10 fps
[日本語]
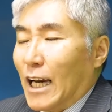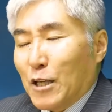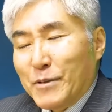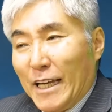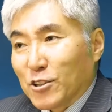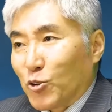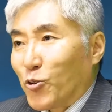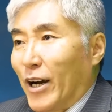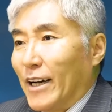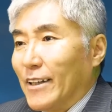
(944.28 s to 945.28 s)
変えめるこ
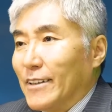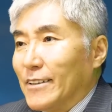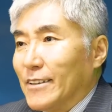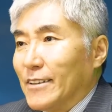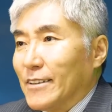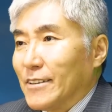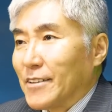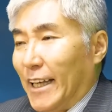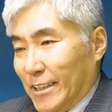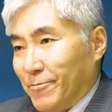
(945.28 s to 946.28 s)
とが
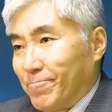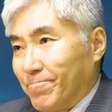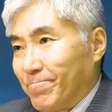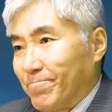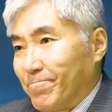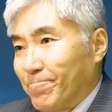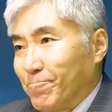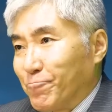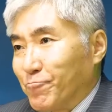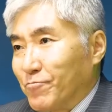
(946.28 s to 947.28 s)
ない、
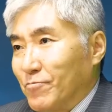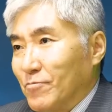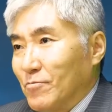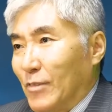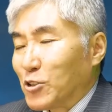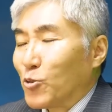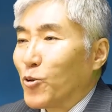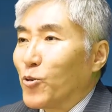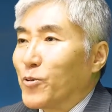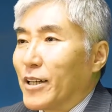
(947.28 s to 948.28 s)
まあ、そ
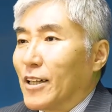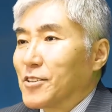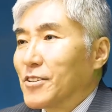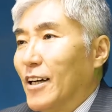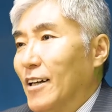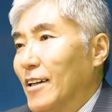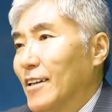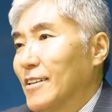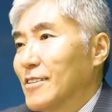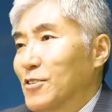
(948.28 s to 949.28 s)
のような感じが
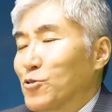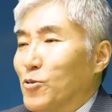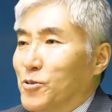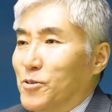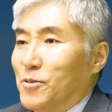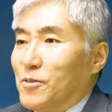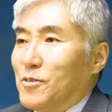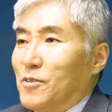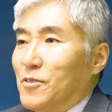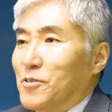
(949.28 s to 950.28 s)
すごく
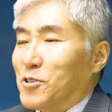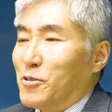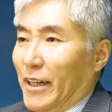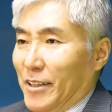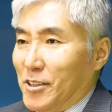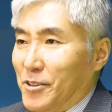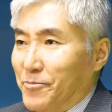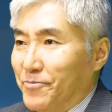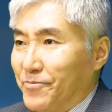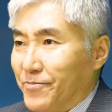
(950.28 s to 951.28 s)
するわけです。